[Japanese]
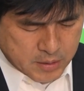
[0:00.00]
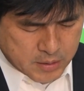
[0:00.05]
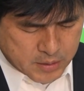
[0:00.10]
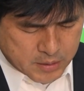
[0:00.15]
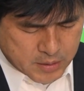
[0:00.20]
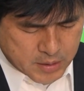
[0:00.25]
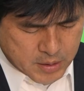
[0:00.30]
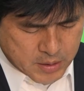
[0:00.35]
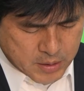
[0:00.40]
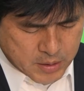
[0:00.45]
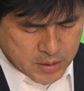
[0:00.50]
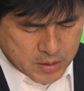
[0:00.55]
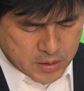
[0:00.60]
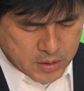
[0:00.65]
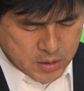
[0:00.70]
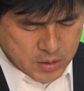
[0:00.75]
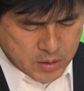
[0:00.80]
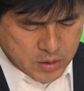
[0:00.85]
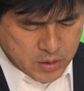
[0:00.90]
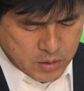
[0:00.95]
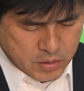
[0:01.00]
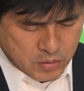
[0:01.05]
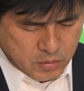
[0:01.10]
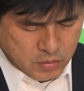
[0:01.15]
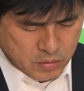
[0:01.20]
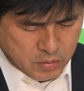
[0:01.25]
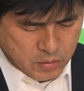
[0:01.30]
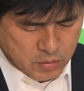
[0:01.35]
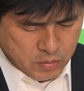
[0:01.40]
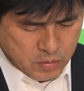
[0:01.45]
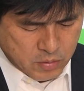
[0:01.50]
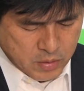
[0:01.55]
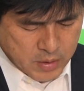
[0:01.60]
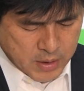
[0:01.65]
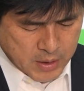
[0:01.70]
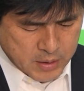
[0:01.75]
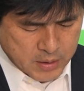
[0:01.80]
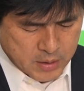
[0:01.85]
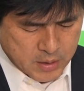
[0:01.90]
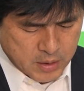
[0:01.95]
年金事業
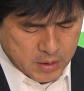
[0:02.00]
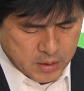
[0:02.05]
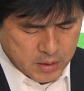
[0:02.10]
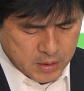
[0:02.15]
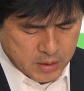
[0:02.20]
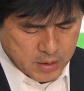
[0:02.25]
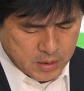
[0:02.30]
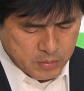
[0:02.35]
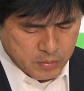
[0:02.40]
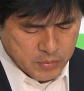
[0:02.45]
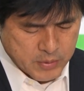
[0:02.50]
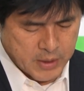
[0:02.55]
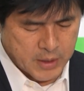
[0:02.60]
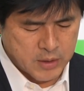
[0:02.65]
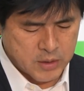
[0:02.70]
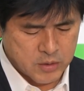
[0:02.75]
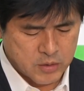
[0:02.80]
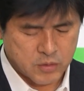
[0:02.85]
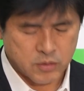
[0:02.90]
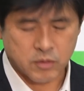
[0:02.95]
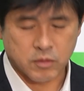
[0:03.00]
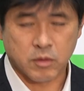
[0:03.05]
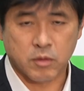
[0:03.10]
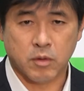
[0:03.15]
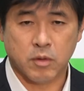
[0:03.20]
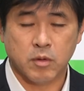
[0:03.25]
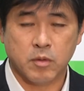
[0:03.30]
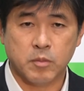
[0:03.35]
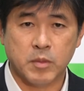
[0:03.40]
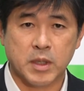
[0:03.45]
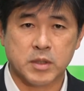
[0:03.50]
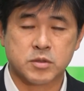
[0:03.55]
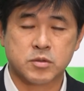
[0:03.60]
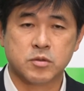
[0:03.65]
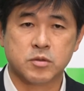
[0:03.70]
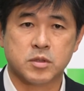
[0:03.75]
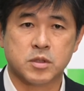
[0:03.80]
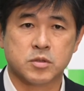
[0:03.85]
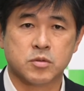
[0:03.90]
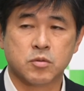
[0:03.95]
管理部会っていうのを、まあ、
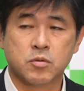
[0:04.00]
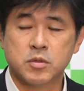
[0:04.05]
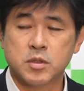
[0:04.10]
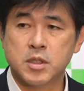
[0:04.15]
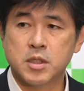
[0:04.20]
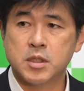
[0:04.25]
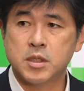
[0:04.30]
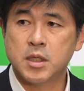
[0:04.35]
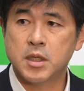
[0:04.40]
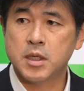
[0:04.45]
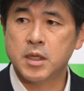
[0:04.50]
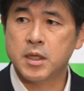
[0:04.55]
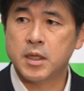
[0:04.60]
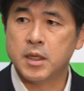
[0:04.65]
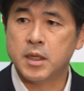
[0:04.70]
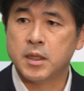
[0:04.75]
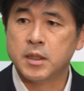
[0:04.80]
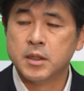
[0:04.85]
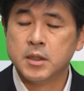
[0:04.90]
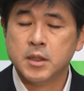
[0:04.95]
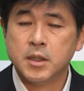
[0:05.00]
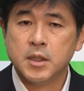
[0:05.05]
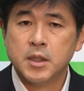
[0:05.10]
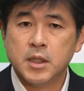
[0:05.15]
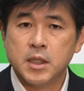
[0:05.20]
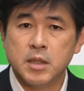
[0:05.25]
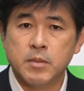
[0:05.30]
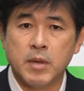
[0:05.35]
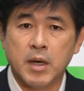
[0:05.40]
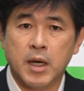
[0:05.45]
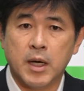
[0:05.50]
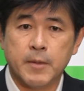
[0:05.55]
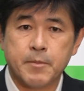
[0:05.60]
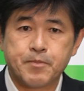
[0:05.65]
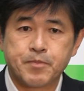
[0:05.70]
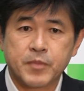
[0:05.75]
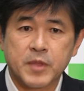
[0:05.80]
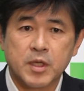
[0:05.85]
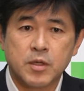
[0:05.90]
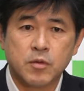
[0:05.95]
作って、そこで、えー、
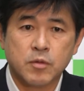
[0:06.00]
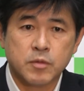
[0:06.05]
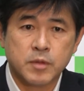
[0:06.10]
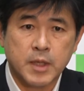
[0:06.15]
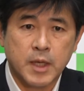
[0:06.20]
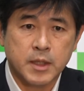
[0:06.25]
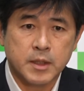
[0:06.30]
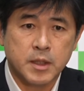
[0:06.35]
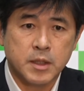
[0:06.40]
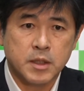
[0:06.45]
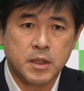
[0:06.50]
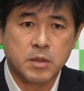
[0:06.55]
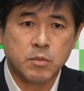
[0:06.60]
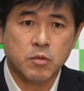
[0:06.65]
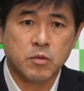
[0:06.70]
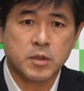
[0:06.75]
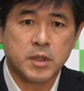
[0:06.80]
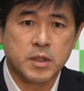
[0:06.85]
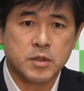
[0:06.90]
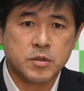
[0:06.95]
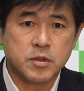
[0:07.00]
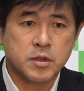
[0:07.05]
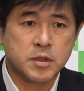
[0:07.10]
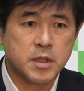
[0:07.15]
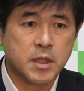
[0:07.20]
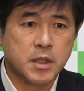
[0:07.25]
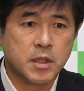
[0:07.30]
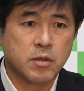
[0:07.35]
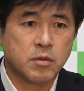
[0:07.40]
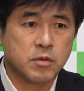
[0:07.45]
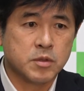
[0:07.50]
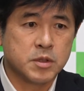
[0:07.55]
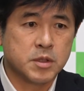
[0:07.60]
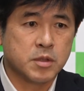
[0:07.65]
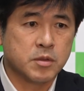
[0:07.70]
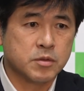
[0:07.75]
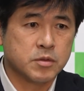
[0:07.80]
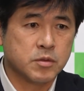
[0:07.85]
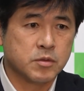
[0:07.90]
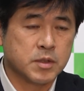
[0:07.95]
今、いろんな年金問題について議論して
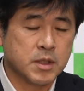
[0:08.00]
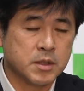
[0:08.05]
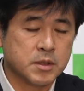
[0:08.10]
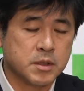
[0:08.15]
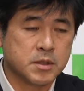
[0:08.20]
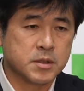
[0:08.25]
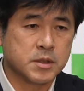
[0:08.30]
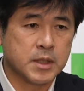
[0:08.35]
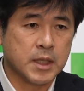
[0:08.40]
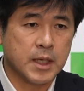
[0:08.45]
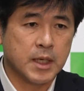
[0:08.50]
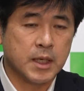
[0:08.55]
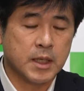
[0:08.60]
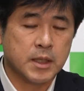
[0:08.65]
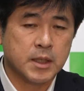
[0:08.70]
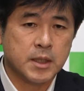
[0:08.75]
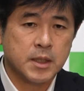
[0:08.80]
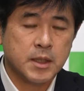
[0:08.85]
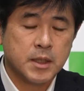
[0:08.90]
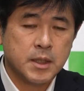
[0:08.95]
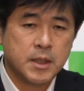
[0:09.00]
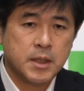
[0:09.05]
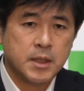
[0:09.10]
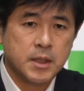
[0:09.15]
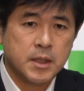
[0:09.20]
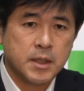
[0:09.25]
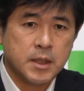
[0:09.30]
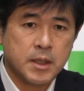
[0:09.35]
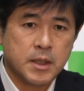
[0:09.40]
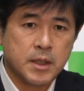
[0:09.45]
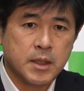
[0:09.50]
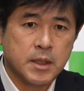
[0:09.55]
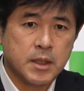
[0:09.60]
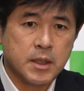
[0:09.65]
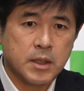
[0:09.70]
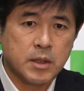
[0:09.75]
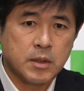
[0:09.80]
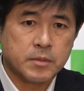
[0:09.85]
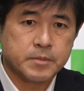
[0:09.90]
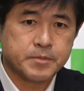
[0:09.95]
いるそうなんですが、あ